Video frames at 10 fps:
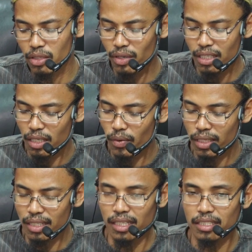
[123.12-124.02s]

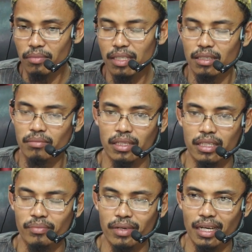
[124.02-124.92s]
riwayat-riwayat yang semacam
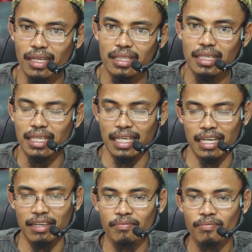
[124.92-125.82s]
ini yang berkaitan
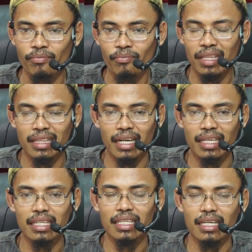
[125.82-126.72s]
dengan
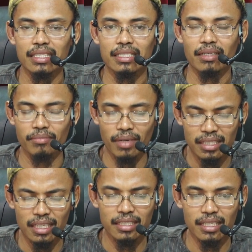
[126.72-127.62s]
mentalkinkan sang
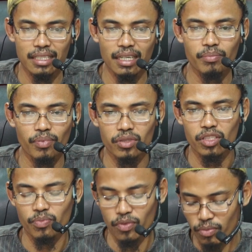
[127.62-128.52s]
mayit setelah
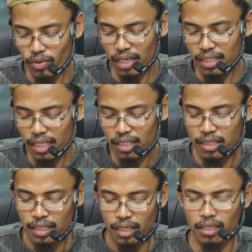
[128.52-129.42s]
proses penguburannya
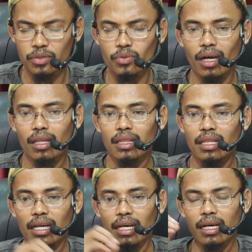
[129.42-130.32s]
itu
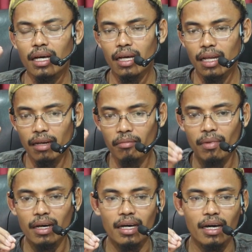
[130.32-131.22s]
antara
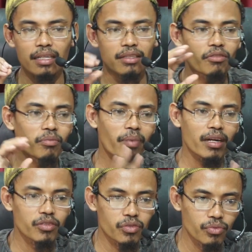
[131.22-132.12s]
lemah atau
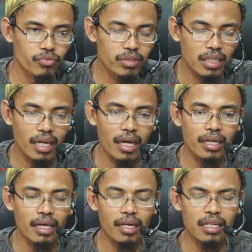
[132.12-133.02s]
palsu tidak
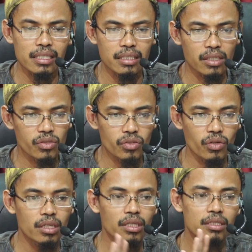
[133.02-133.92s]
ada hadis yang
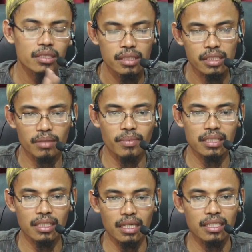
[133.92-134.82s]
sahih sama
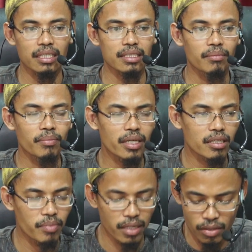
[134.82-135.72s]
sekali yang sampai
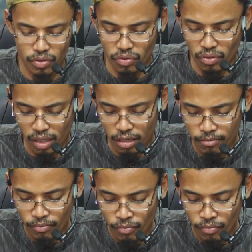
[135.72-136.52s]
kepada Rasulullah